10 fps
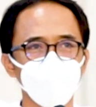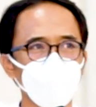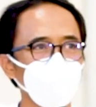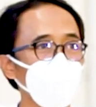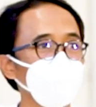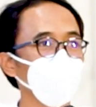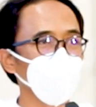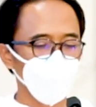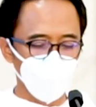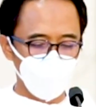yang
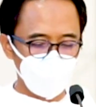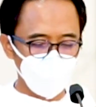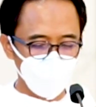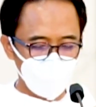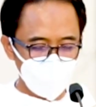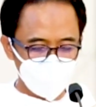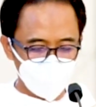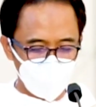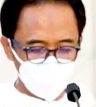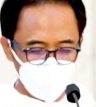waktu itu bertugas
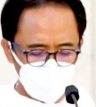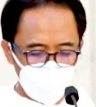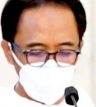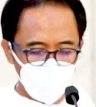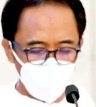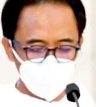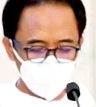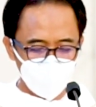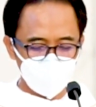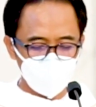sebagai pamong
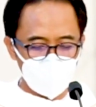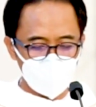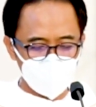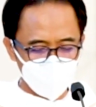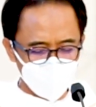siswa